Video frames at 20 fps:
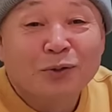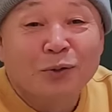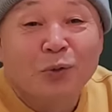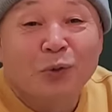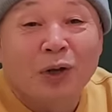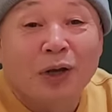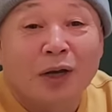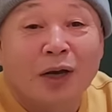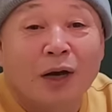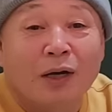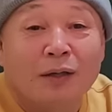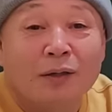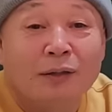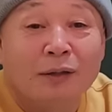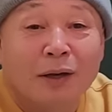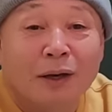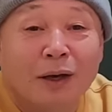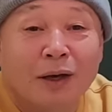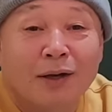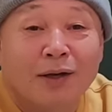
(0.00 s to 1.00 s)
노래야
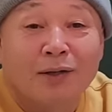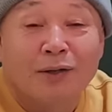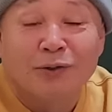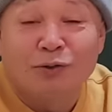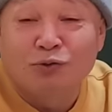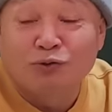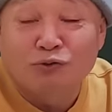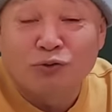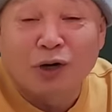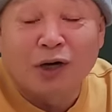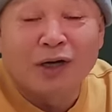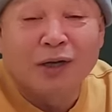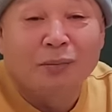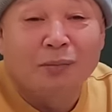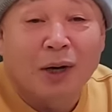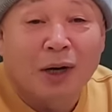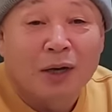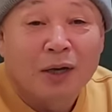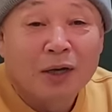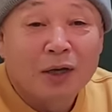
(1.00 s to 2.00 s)
그게 그 중간에
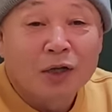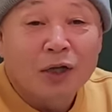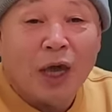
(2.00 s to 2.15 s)
막